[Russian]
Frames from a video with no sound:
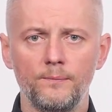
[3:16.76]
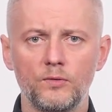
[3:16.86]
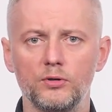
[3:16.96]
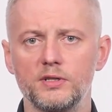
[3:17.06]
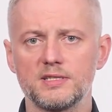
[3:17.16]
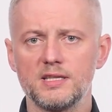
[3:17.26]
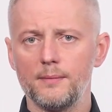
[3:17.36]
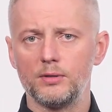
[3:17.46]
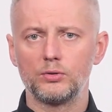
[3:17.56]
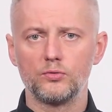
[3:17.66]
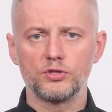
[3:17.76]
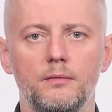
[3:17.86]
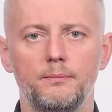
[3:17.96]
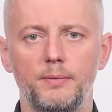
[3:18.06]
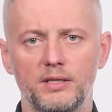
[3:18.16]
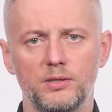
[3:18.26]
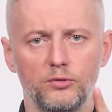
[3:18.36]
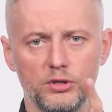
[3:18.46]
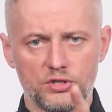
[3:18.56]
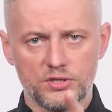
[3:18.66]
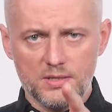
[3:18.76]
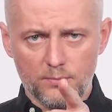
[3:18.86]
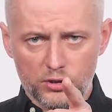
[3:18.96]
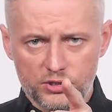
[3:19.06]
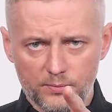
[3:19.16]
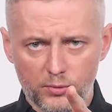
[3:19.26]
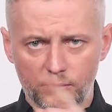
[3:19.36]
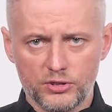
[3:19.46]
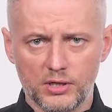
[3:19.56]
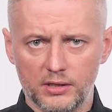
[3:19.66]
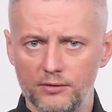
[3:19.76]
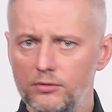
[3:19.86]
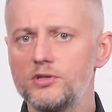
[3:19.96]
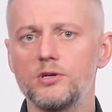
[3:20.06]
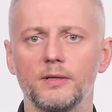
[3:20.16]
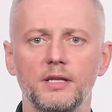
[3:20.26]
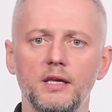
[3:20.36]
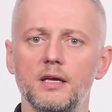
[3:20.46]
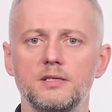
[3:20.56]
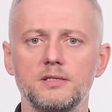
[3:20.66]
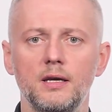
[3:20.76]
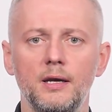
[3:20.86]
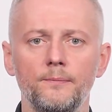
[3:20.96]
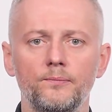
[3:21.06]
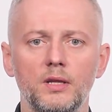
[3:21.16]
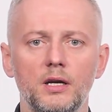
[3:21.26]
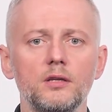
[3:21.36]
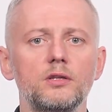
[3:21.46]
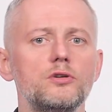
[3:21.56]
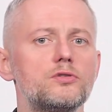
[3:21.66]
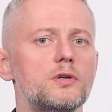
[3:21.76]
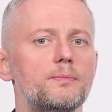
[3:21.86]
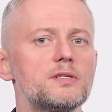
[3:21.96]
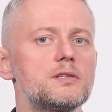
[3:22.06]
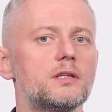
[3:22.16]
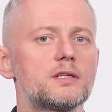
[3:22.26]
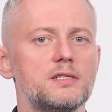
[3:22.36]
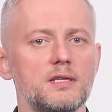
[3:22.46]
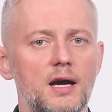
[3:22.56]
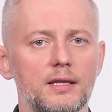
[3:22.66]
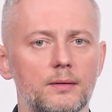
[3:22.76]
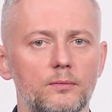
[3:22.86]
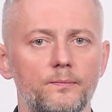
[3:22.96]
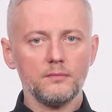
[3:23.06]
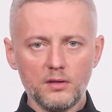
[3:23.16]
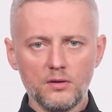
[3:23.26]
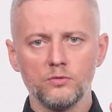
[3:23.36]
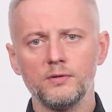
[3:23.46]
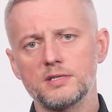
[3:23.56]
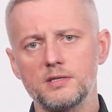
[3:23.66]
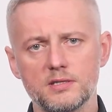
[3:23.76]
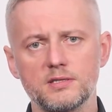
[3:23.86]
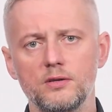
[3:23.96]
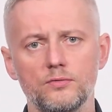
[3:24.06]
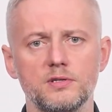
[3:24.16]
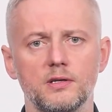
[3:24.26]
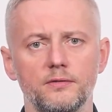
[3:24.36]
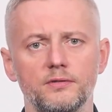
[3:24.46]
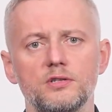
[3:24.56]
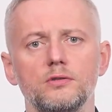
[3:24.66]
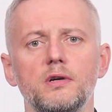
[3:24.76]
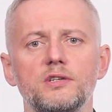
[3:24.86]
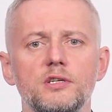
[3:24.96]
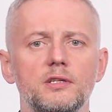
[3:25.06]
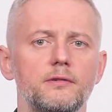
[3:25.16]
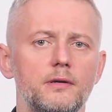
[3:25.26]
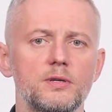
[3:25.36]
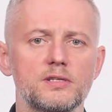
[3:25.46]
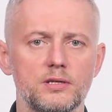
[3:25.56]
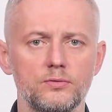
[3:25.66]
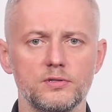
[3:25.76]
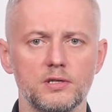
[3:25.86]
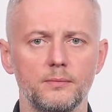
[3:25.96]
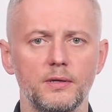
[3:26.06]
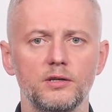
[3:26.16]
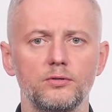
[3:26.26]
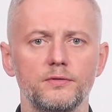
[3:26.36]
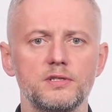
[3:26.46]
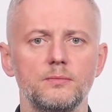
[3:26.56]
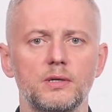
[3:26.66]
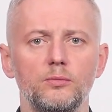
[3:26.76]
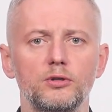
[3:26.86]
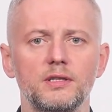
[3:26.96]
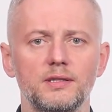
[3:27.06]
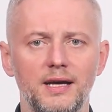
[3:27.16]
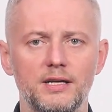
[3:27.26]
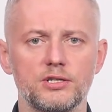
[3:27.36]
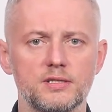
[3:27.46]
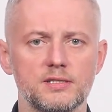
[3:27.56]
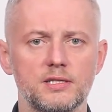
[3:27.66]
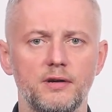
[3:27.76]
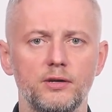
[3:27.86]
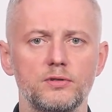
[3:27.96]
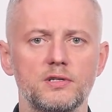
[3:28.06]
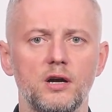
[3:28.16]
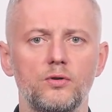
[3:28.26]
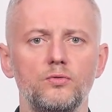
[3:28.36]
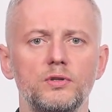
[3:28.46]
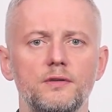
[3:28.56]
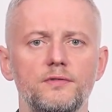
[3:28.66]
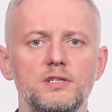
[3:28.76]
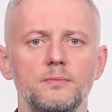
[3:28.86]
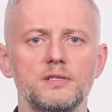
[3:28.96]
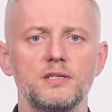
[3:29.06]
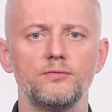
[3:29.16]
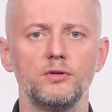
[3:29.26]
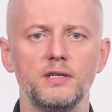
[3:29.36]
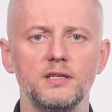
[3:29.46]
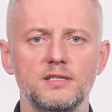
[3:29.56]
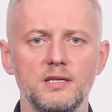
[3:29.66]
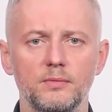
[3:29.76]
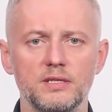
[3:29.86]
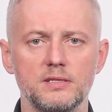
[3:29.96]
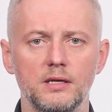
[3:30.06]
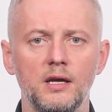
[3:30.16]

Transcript: Он и с нами дружит, поэтому не жди большей помощи от него, чем она есть. Это еще и посыл россиянам. У вас нет союзников, даже Лукашенко вам не союзник. Мы готовы с ним работать дальше, создавая хоть какую-то видимость его легитимности,